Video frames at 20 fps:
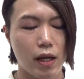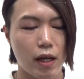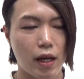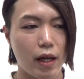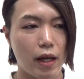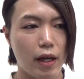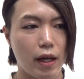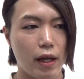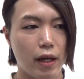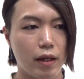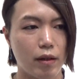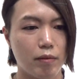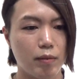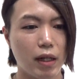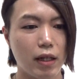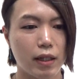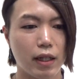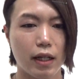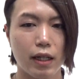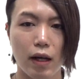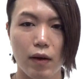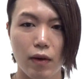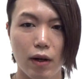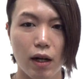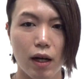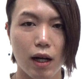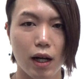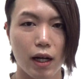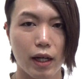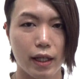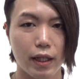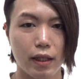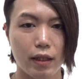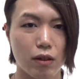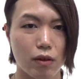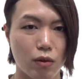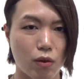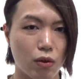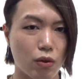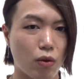えー、周りが柔らかいっ
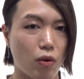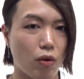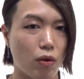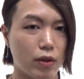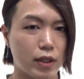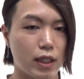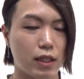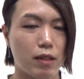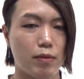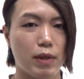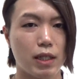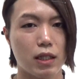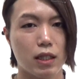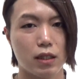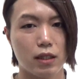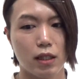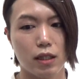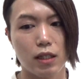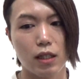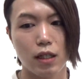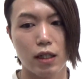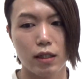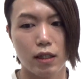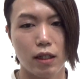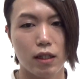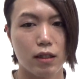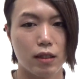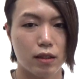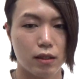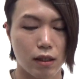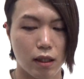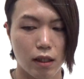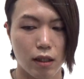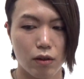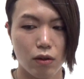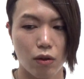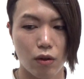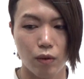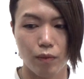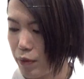ていうことを説明させていただいたんですけ
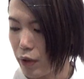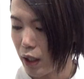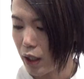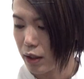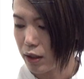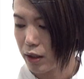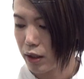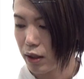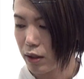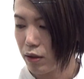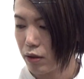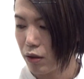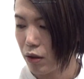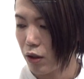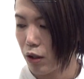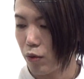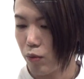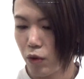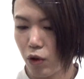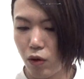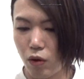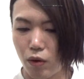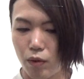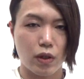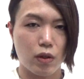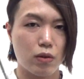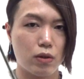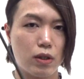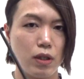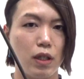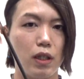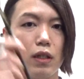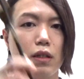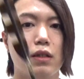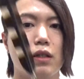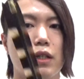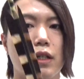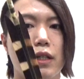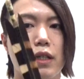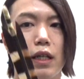れどプラスチックよりもこちら
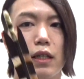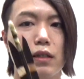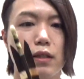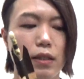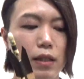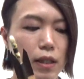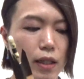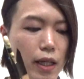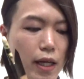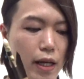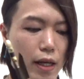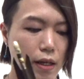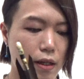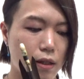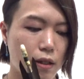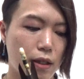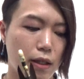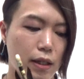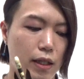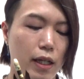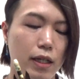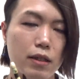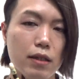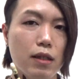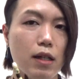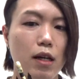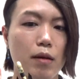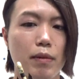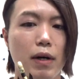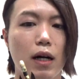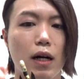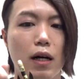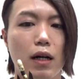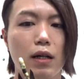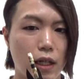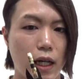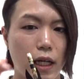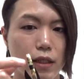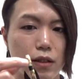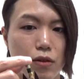ヤスリで削れ
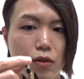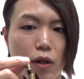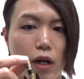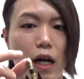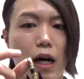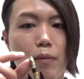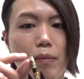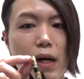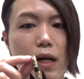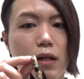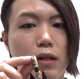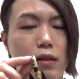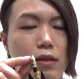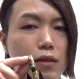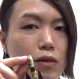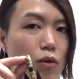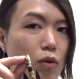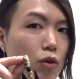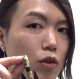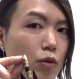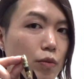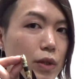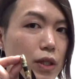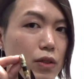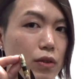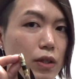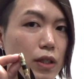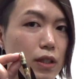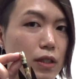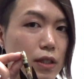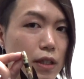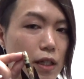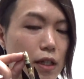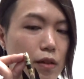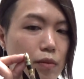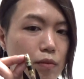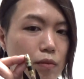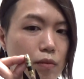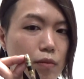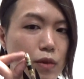ばはずの幅ここの溝ですね
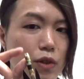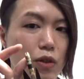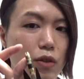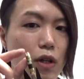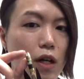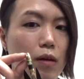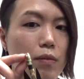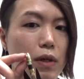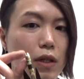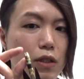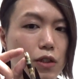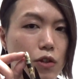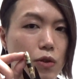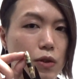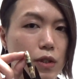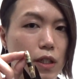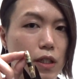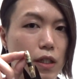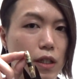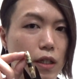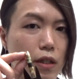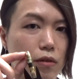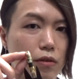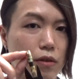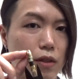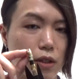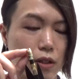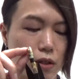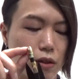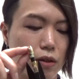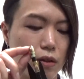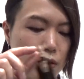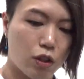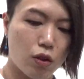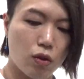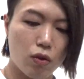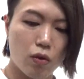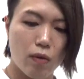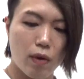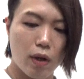溝の幅が調整できるんですよ
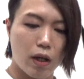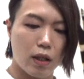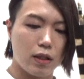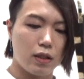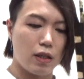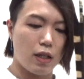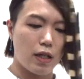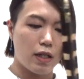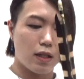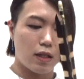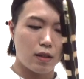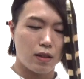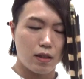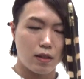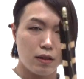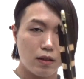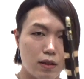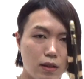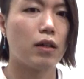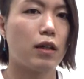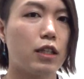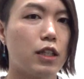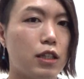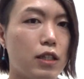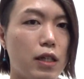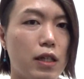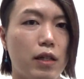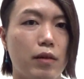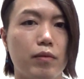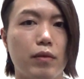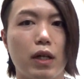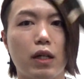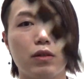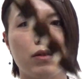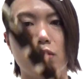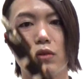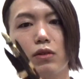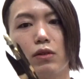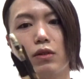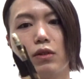ちょっと分かりづらいかな私ねあ
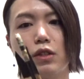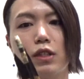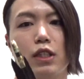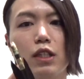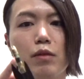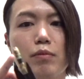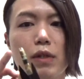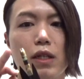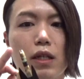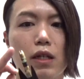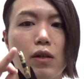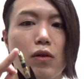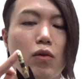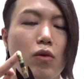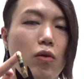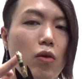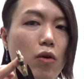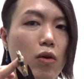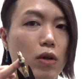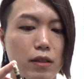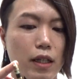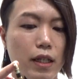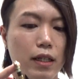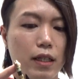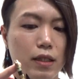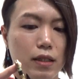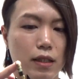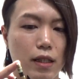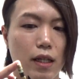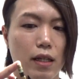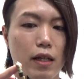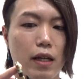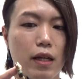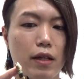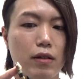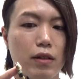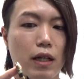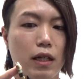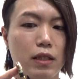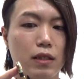のー、ちなみにここ矢につけて
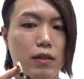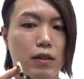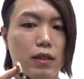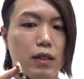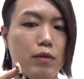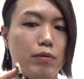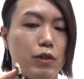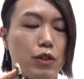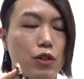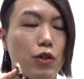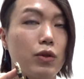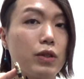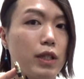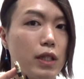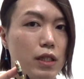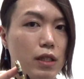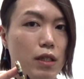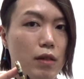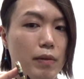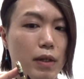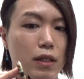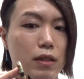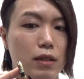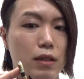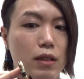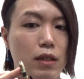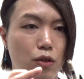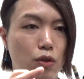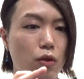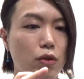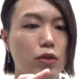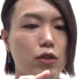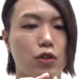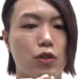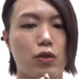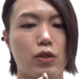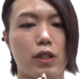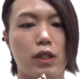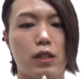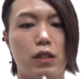いるはずは全部調整してますどういう
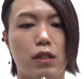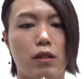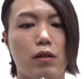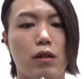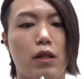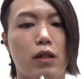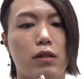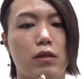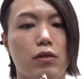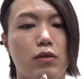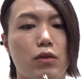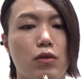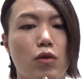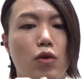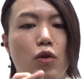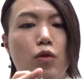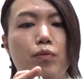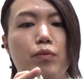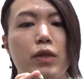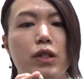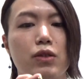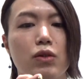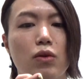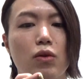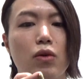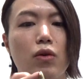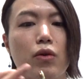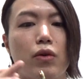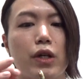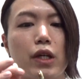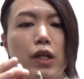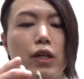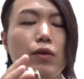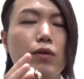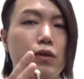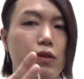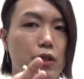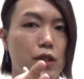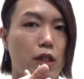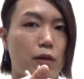調整してるかっていうと溝を
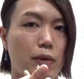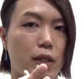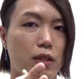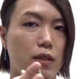広くしてま